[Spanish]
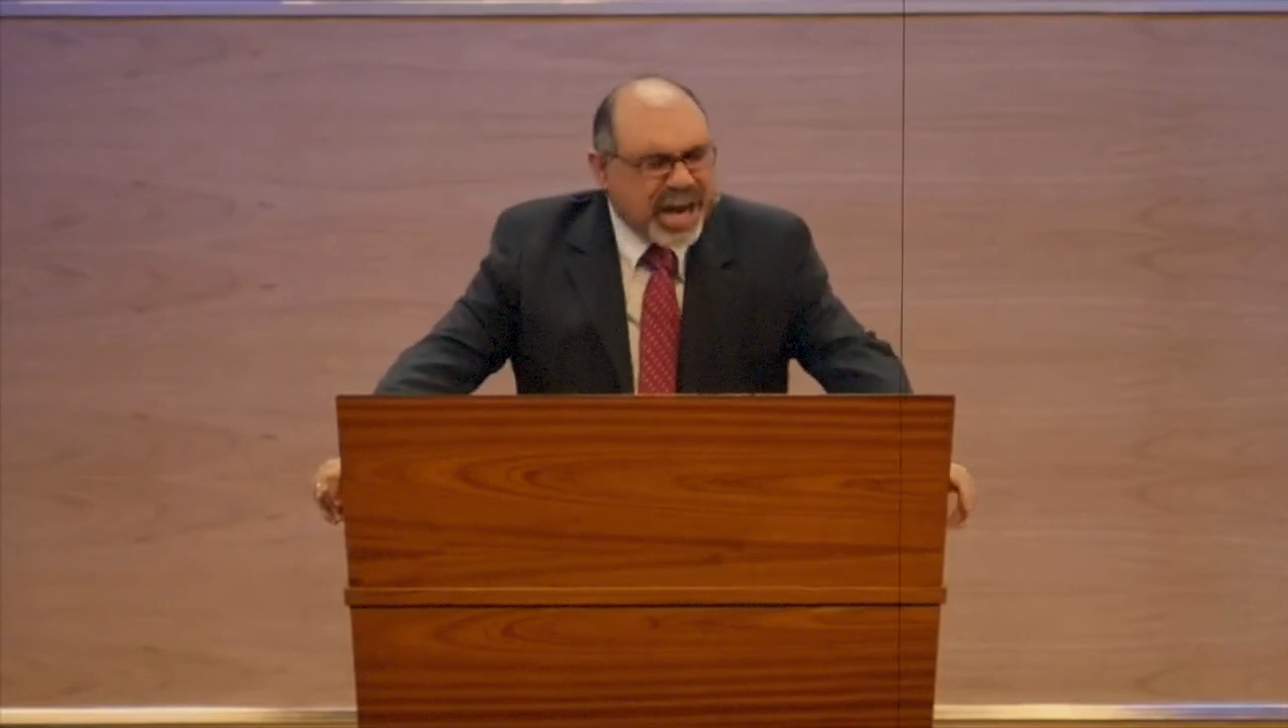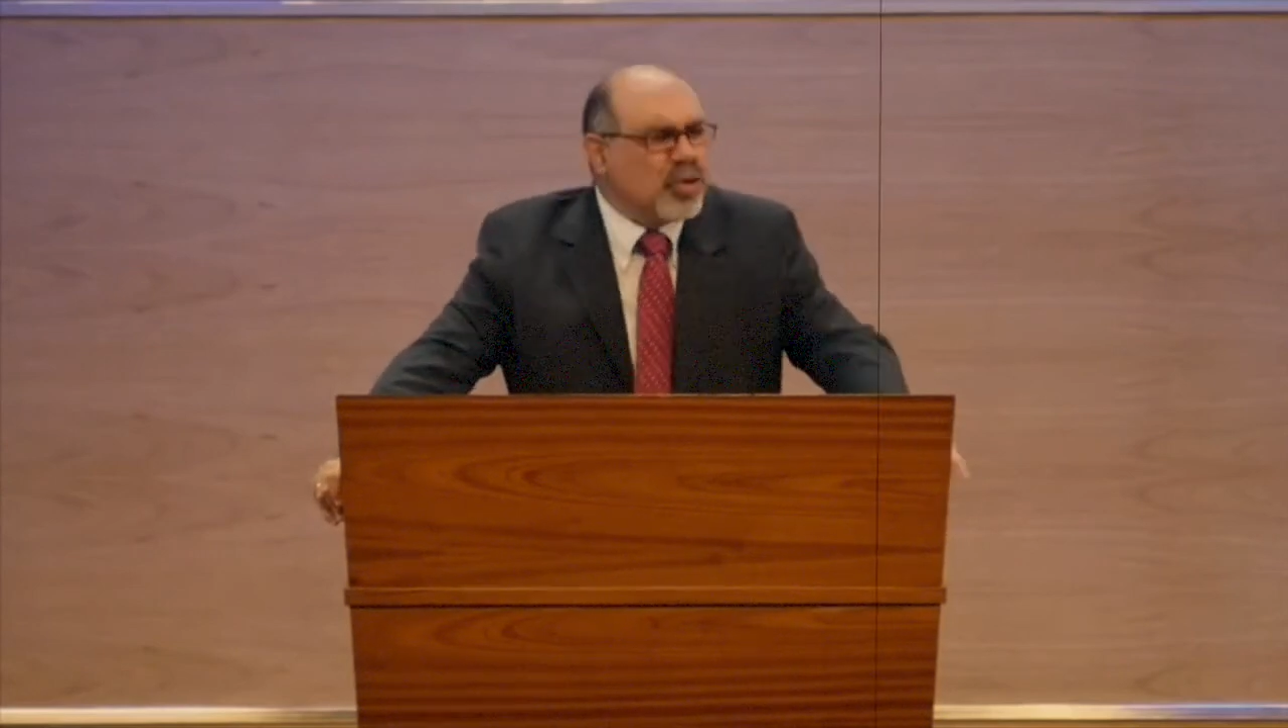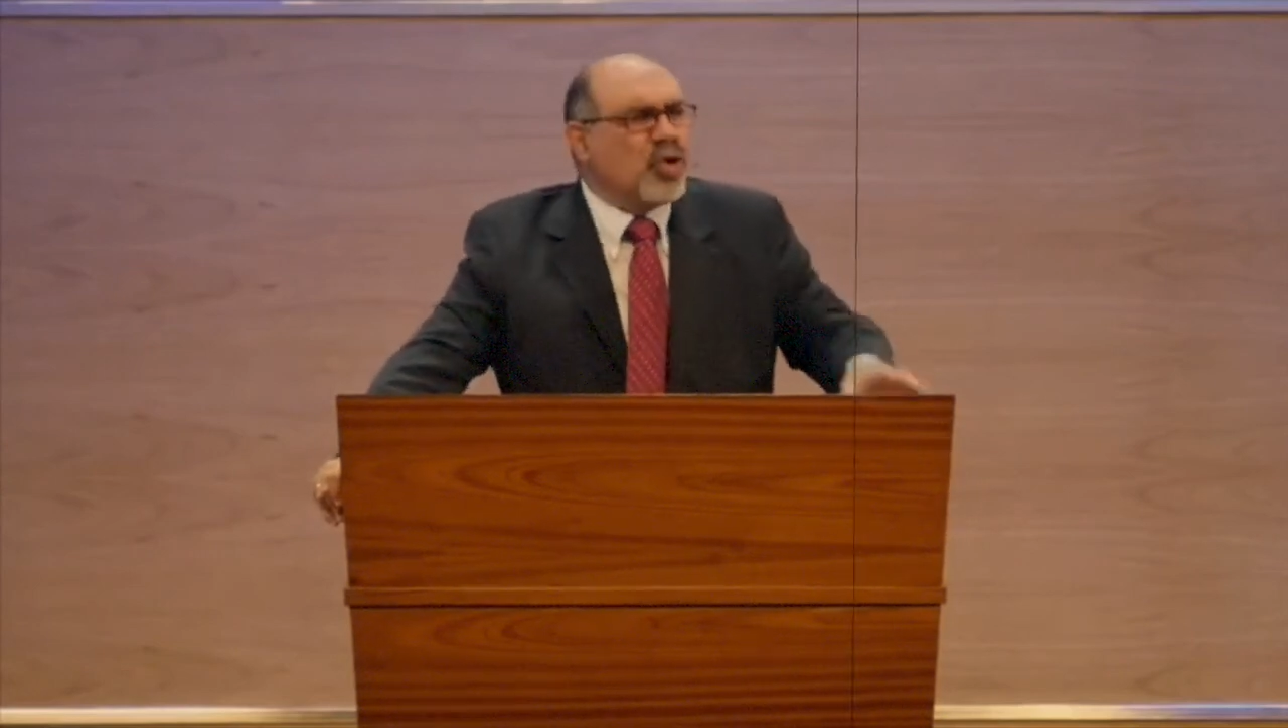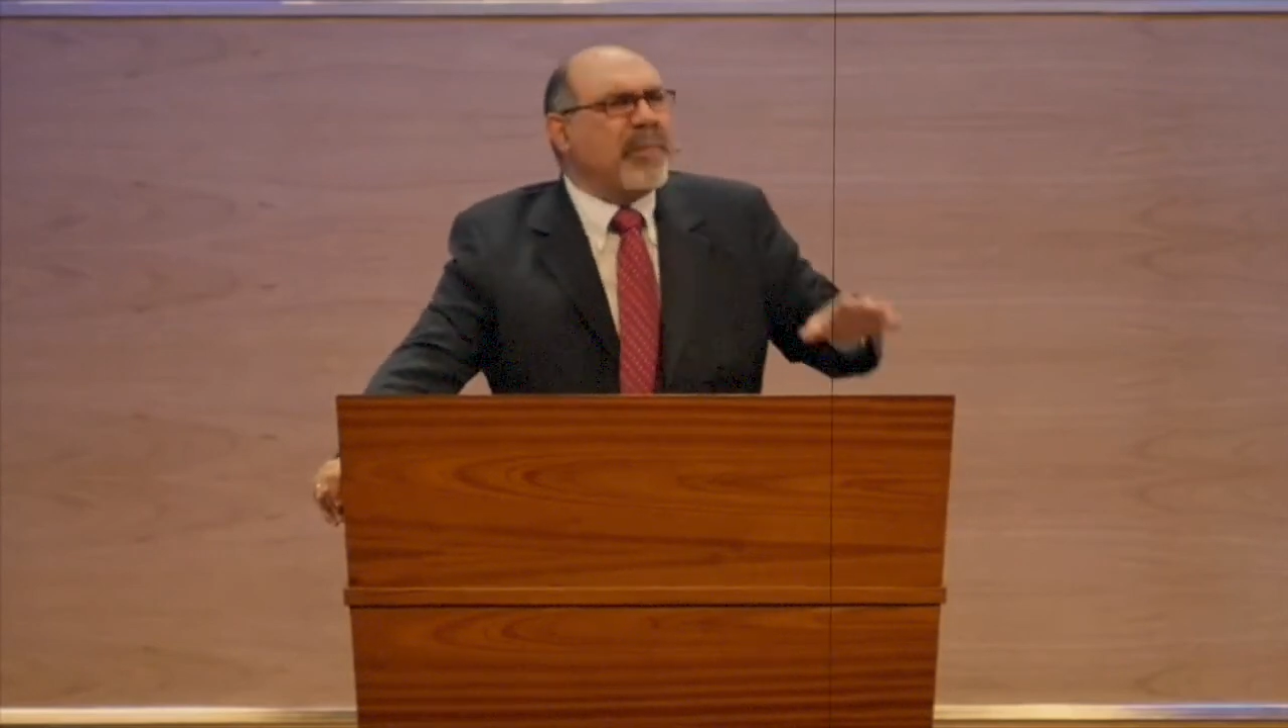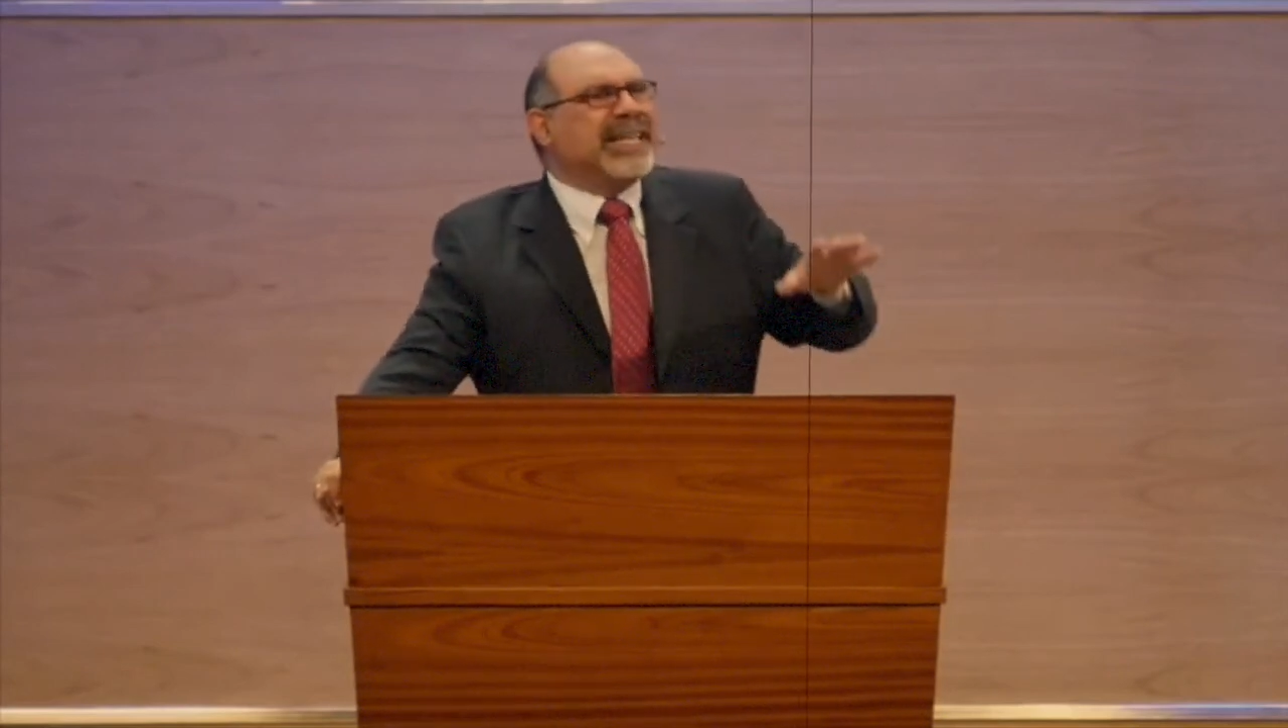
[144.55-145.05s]

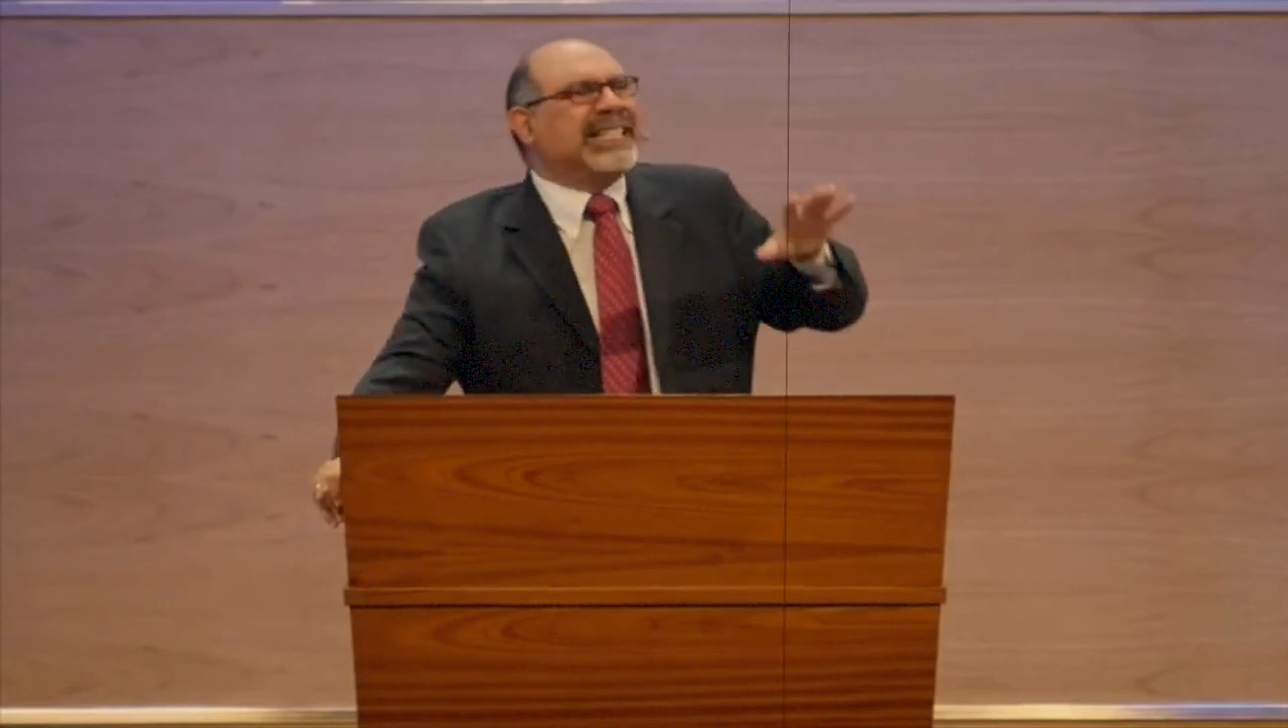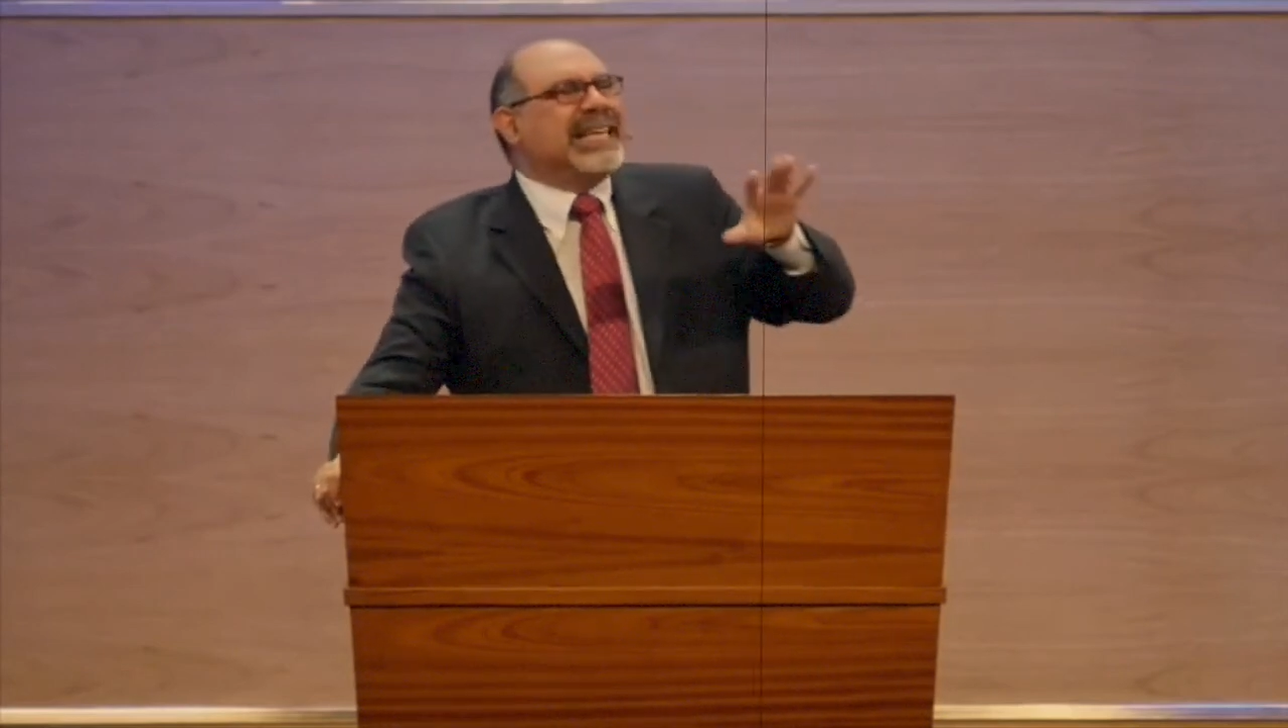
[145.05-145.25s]
siento